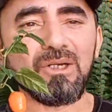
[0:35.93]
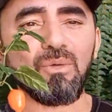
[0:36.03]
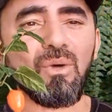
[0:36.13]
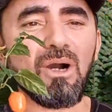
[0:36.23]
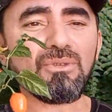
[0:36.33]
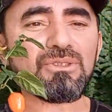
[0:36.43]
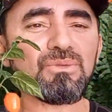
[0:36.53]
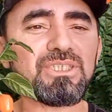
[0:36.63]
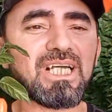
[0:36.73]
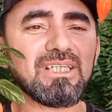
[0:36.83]
Quais os
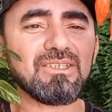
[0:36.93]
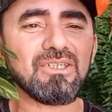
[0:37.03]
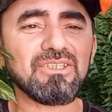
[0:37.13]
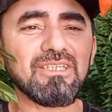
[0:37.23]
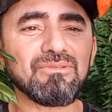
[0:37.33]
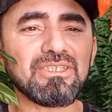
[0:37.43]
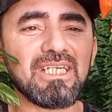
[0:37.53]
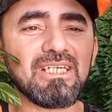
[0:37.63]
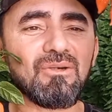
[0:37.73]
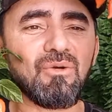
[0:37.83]
cuidados que eu devo
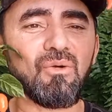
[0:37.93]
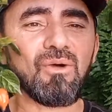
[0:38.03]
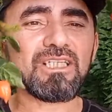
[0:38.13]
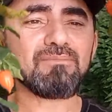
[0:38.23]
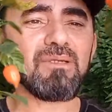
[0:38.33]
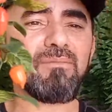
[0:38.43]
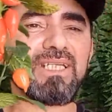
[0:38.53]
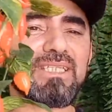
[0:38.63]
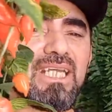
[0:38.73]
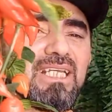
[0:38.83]
ter com as
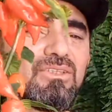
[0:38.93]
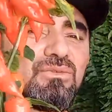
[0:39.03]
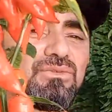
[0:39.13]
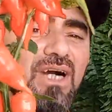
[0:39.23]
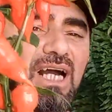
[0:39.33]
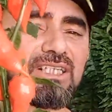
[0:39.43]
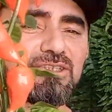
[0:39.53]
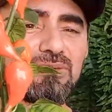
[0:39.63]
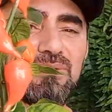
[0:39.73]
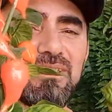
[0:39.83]
pimenteiras no
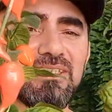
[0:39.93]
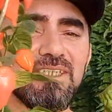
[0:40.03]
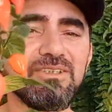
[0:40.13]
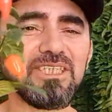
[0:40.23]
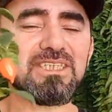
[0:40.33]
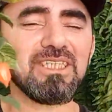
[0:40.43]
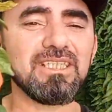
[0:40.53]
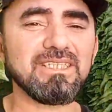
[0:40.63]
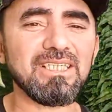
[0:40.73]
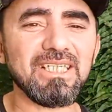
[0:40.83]
vaso? Então, gente,
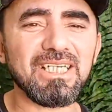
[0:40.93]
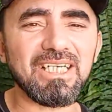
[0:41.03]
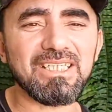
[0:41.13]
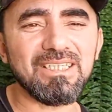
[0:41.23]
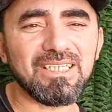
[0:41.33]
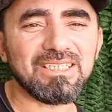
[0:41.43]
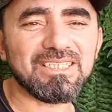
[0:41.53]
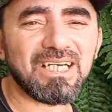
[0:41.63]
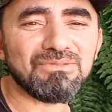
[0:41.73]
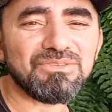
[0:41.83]
se liga aí,
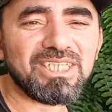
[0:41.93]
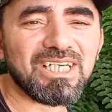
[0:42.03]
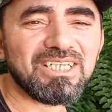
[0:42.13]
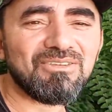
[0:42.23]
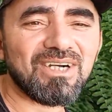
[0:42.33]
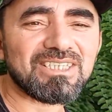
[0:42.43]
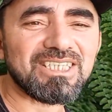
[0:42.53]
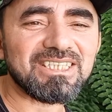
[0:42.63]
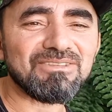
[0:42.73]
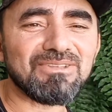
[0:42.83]
já fica aí com a
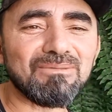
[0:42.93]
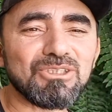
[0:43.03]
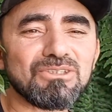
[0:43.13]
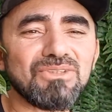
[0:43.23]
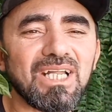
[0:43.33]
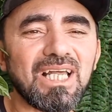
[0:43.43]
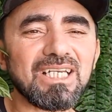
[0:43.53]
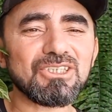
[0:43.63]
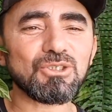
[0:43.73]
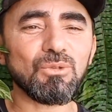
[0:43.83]
gente. Vamos
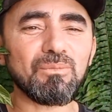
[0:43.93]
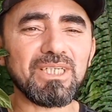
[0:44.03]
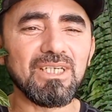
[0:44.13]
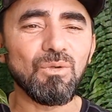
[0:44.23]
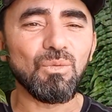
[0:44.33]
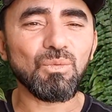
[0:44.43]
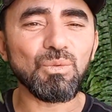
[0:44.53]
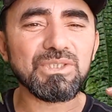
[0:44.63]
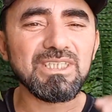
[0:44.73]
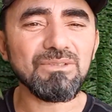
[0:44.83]
falar sobre o
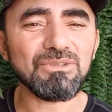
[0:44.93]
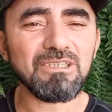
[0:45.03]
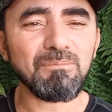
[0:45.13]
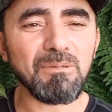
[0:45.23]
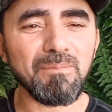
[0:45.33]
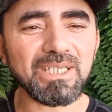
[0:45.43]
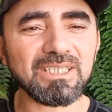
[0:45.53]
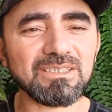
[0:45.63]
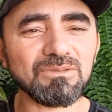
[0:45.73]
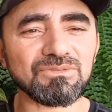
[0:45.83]
cultivo de
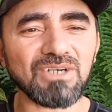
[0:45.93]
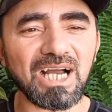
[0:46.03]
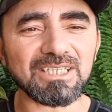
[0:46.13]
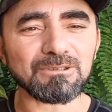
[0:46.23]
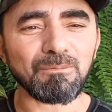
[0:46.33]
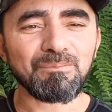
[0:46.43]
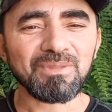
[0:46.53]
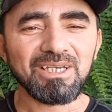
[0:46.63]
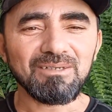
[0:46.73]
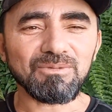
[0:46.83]
pimenta no vaso.
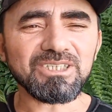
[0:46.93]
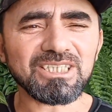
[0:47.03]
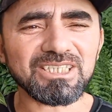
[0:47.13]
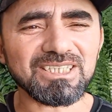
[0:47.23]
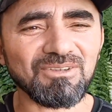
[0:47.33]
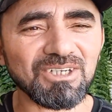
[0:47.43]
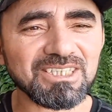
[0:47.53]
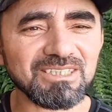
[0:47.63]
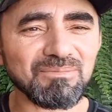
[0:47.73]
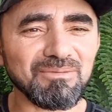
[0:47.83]
Muita gente
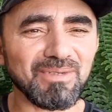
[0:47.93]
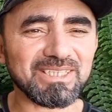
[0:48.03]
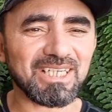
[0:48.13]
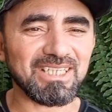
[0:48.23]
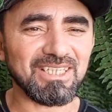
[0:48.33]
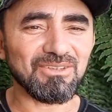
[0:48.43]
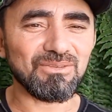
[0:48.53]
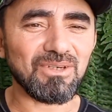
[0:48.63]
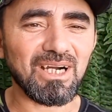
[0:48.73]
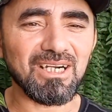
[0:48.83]
gosta de pimenta.
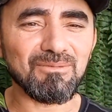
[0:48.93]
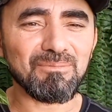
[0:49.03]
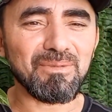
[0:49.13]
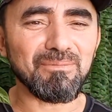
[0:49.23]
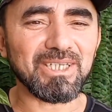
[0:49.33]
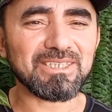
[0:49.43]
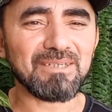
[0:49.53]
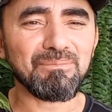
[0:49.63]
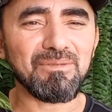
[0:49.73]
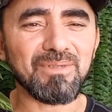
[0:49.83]
Eu amo
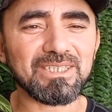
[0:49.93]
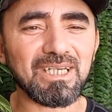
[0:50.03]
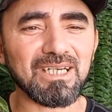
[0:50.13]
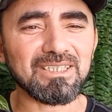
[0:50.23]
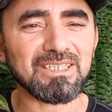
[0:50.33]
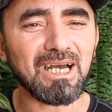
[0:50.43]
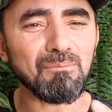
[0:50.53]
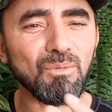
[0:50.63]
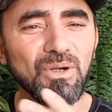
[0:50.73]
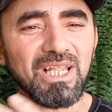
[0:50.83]
pimenta. Pimenta na
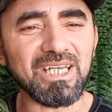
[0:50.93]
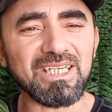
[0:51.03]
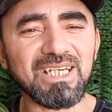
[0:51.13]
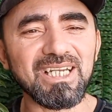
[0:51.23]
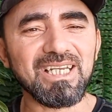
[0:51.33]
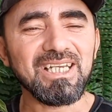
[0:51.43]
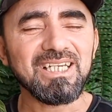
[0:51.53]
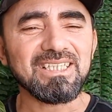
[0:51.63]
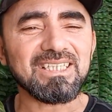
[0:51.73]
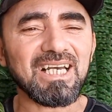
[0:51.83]
molheira,
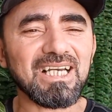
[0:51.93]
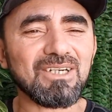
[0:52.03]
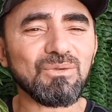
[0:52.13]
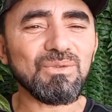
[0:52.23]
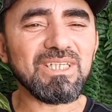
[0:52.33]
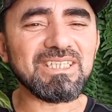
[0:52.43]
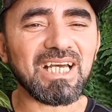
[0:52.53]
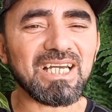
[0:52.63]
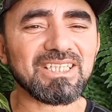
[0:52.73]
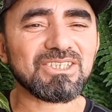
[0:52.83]
na
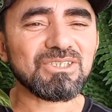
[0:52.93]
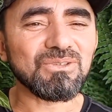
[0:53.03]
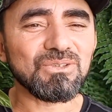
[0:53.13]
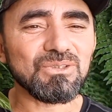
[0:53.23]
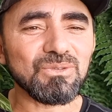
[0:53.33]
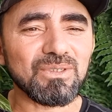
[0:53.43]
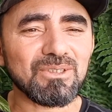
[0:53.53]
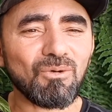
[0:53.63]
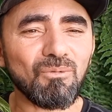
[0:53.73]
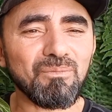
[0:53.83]
culinária, tudo
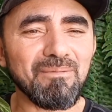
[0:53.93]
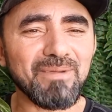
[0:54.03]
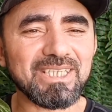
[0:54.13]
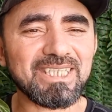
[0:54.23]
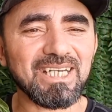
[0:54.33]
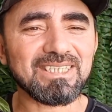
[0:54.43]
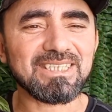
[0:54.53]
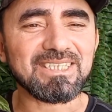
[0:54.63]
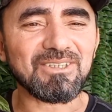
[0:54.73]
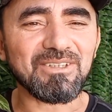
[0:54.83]
com pimenta
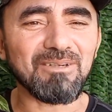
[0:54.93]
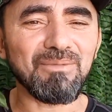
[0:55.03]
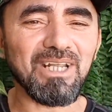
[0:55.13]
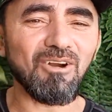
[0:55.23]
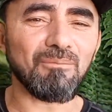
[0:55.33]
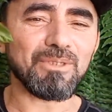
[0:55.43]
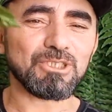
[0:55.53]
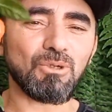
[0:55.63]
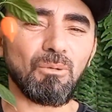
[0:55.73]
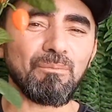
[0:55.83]
se torna melhor,
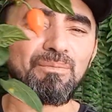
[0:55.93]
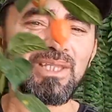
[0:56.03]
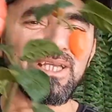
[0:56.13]
pessoal.